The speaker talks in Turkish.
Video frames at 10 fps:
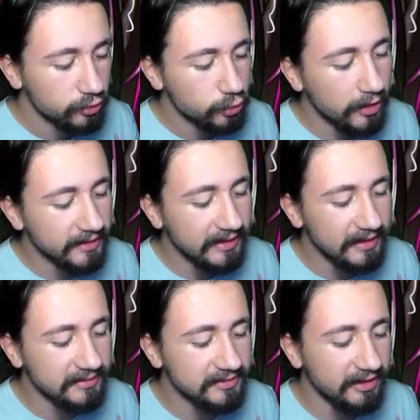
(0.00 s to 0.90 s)
Şu anki
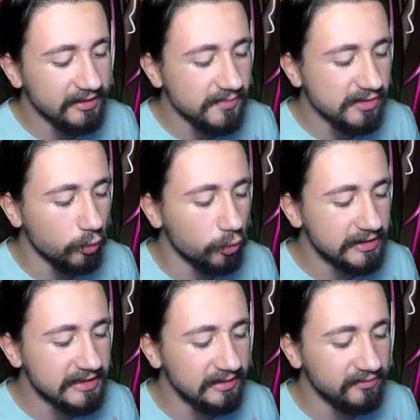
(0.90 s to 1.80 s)
elektrikimiz
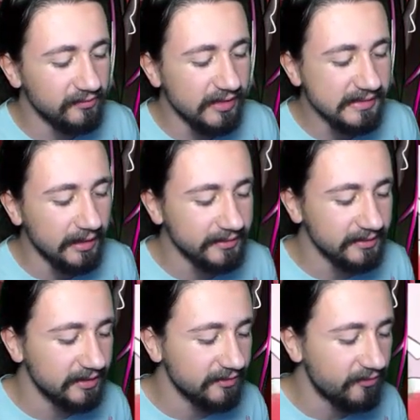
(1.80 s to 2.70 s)
12 level ve
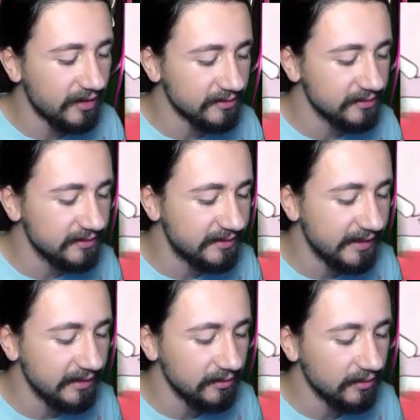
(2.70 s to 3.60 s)
saldırıları farklı
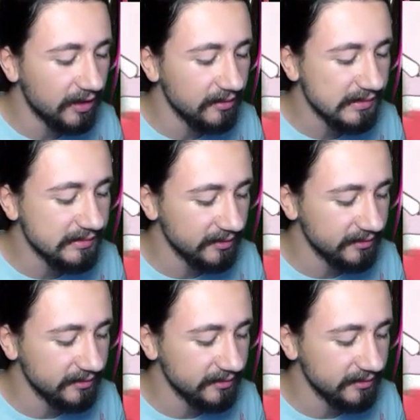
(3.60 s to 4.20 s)
değil. Aynı